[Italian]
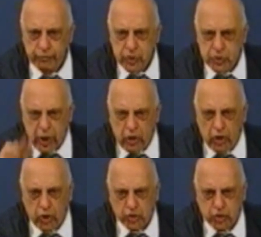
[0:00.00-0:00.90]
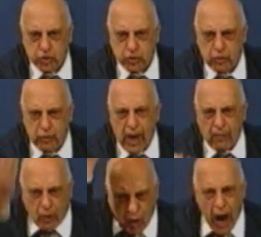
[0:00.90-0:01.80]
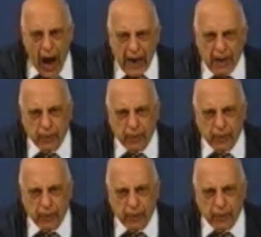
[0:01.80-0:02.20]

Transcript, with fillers: se noi non sostituiamo alla